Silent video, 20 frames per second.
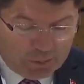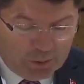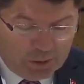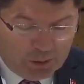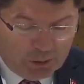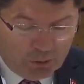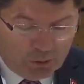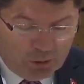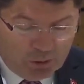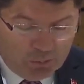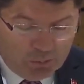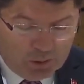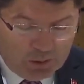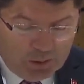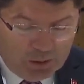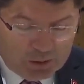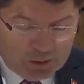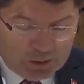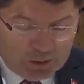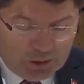Tanzimat
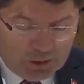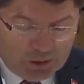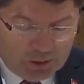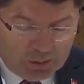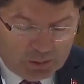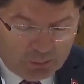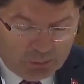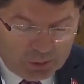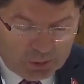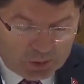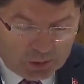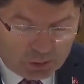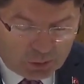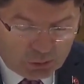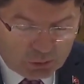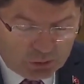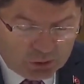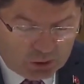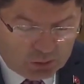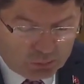döneminde ise
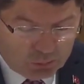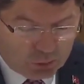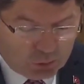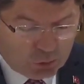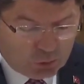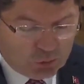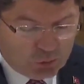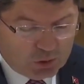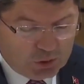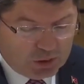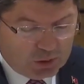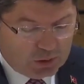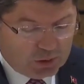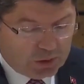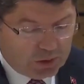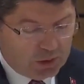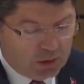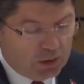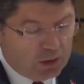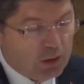
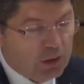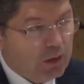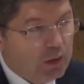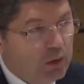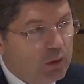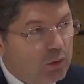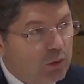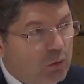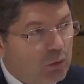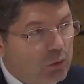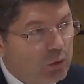1879 yılında